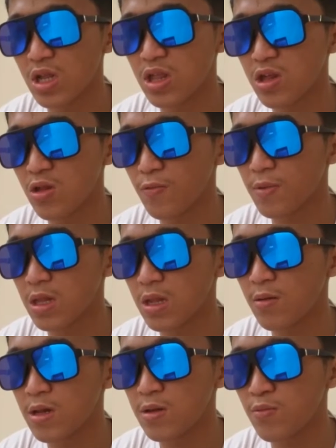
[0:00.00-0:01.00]
Richie
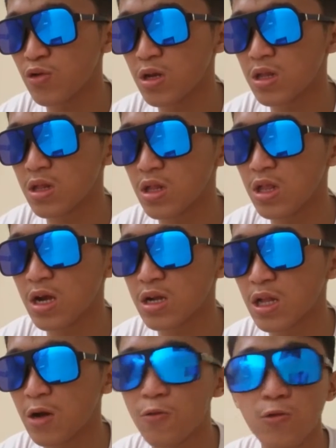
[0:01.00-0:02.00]
Sakusiawan dimulai
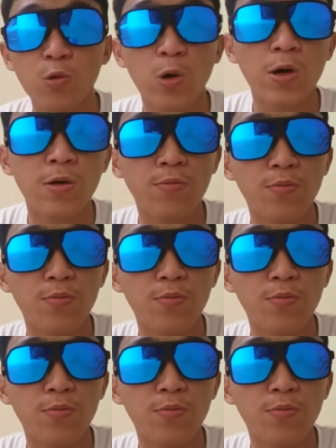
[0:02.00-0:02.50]
sejak tahun